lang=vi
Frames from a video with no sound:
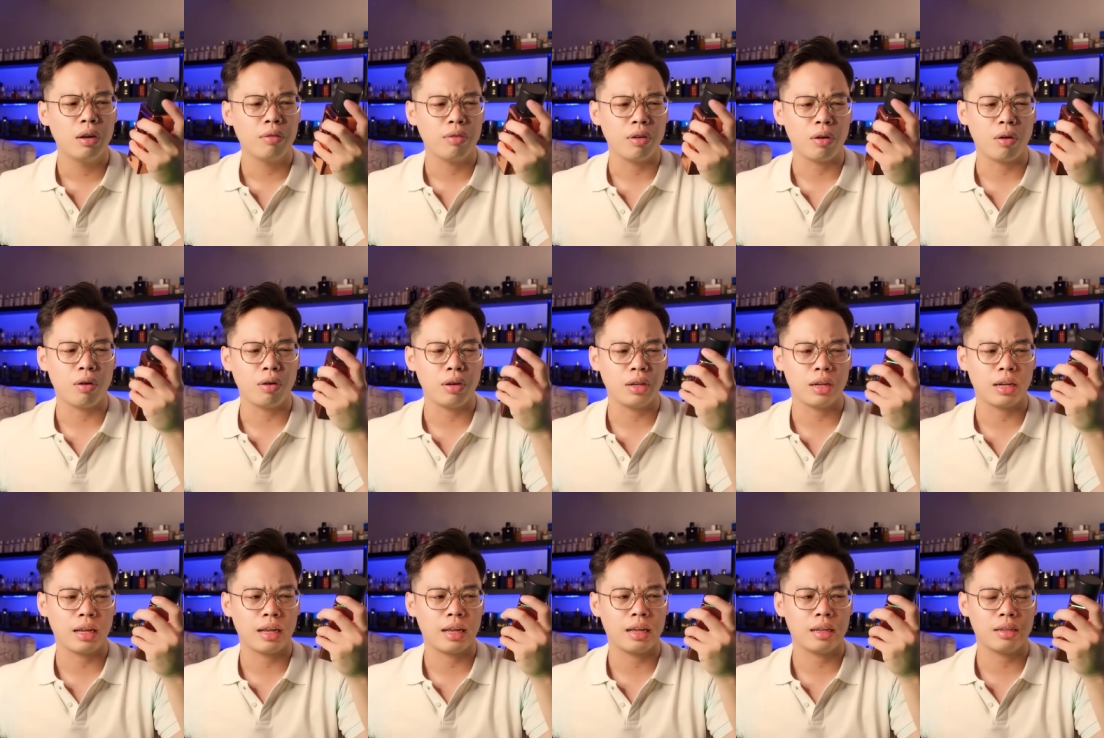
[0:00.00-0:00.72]
phải gọi
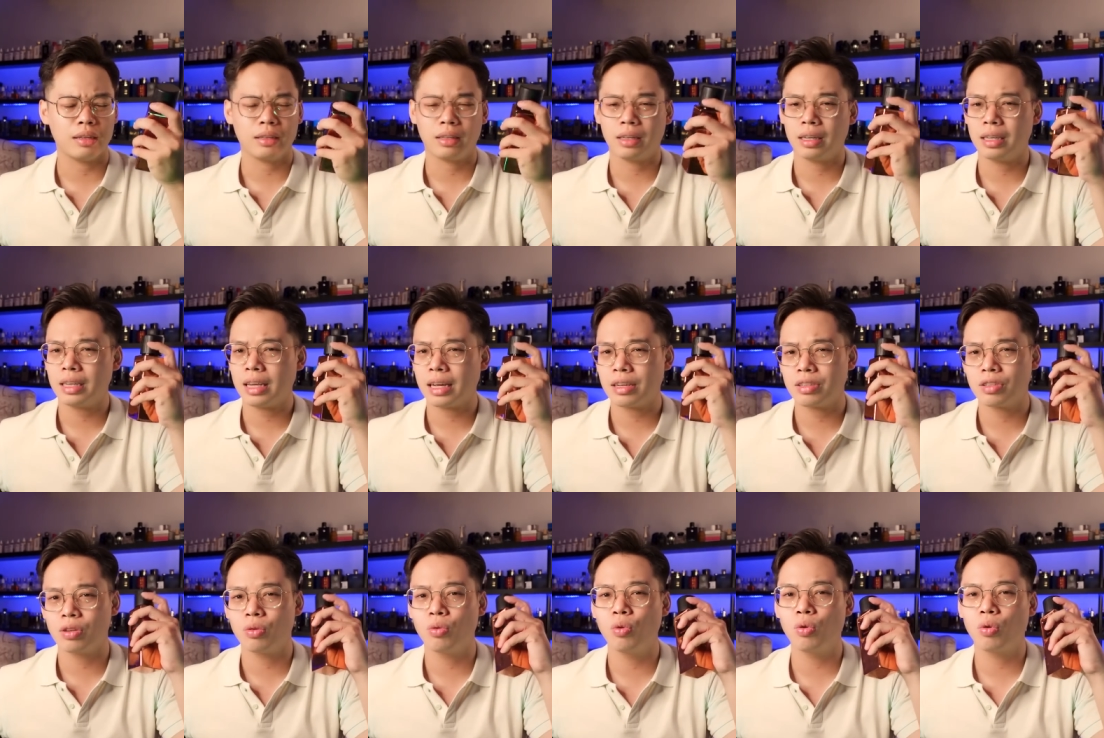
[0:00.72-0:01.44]
là cái
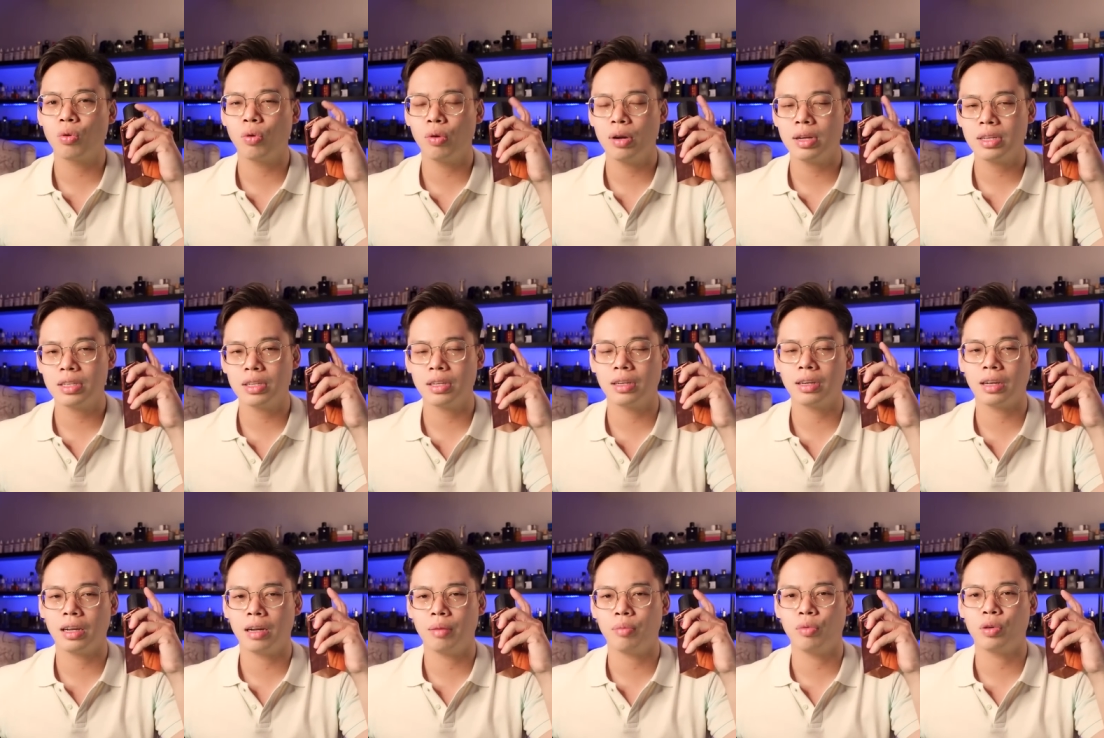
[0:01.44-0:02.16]
nhà The Good
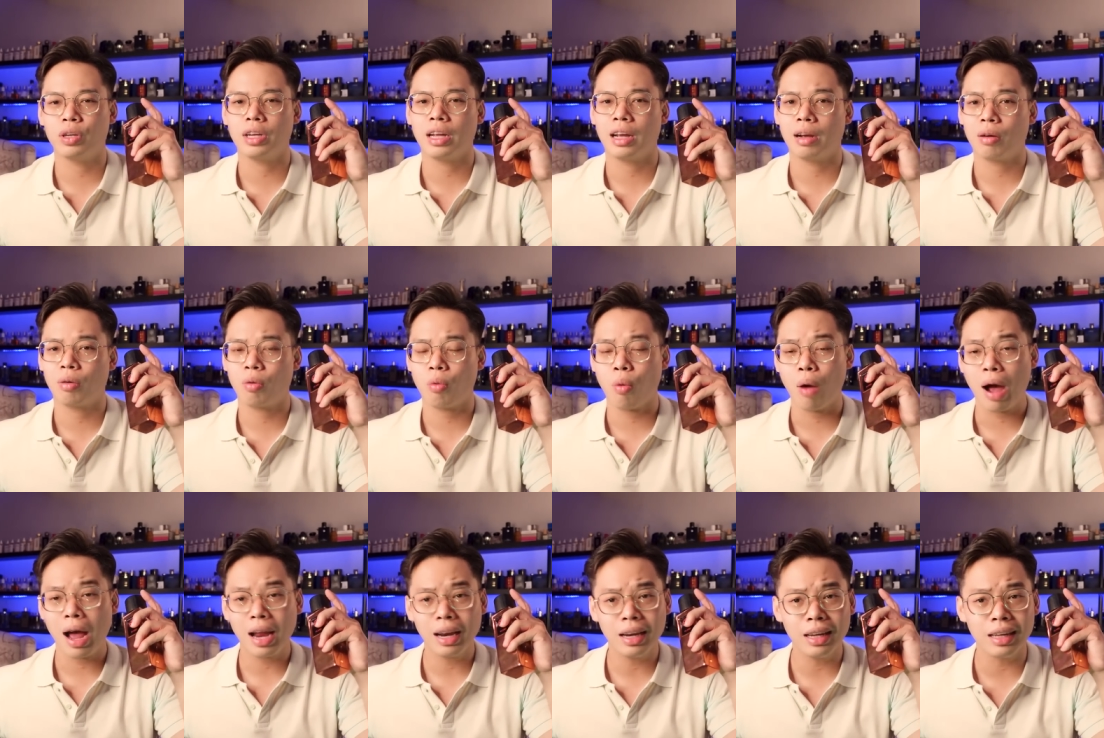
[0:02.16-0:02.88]
Collection này là một nhà
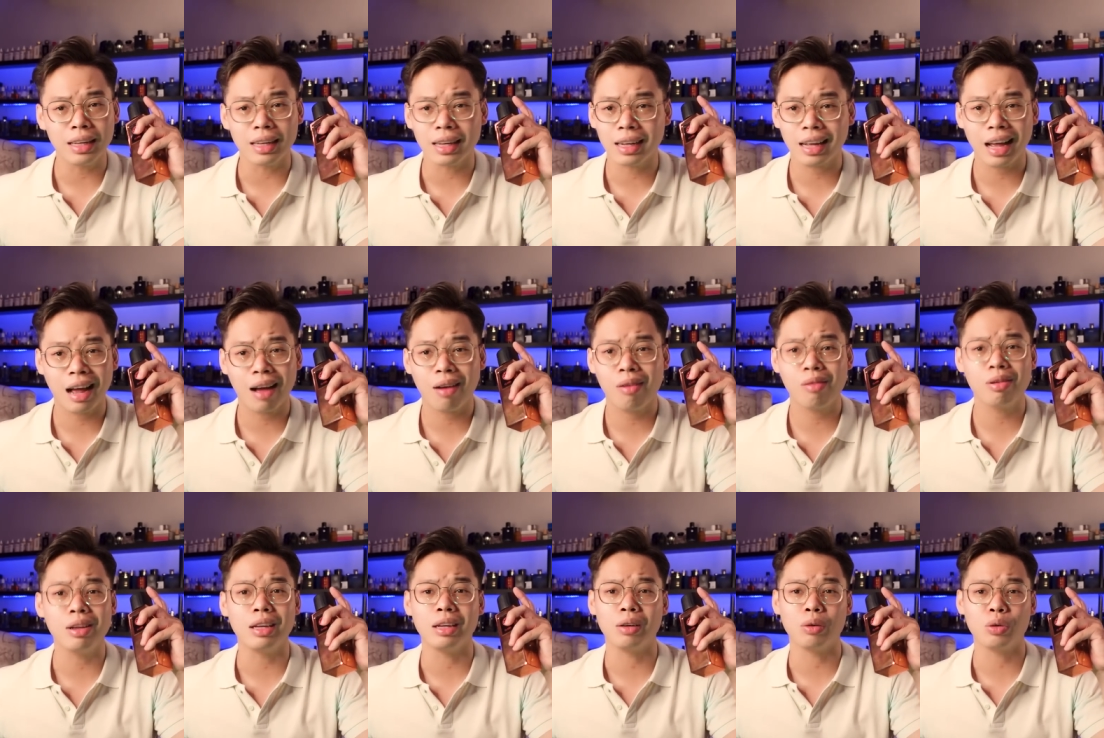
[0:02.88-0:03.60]
quá đỉnh
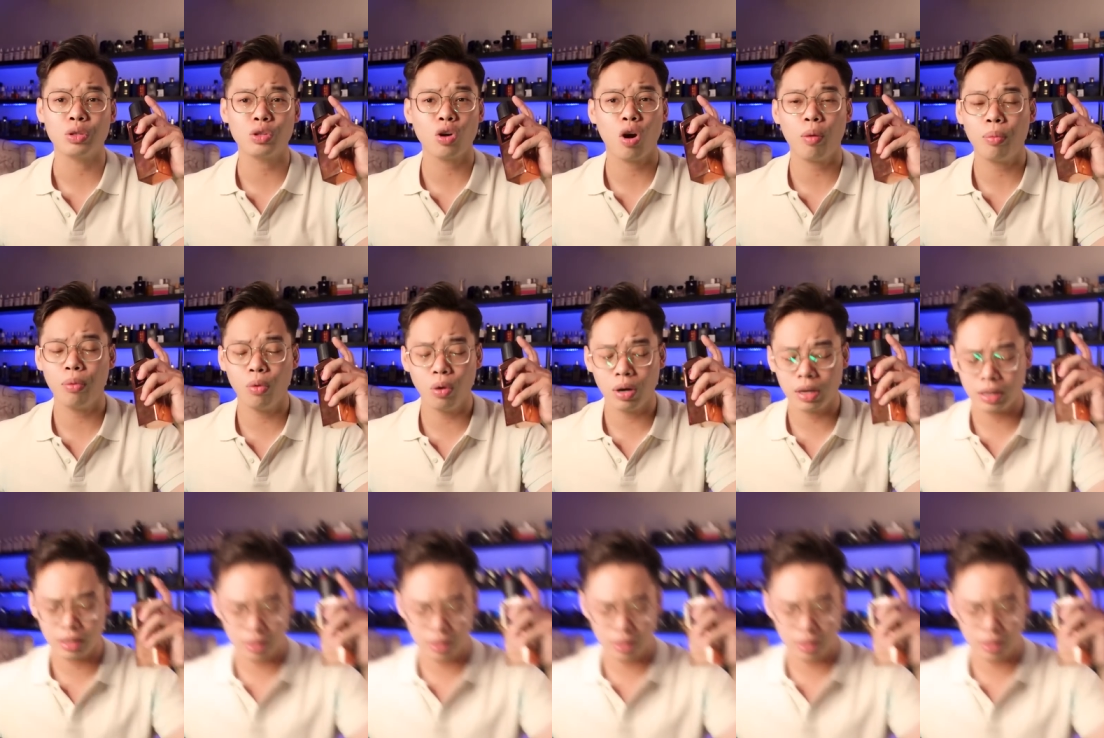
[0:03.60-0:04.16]
cao đỉnh của chóp luôn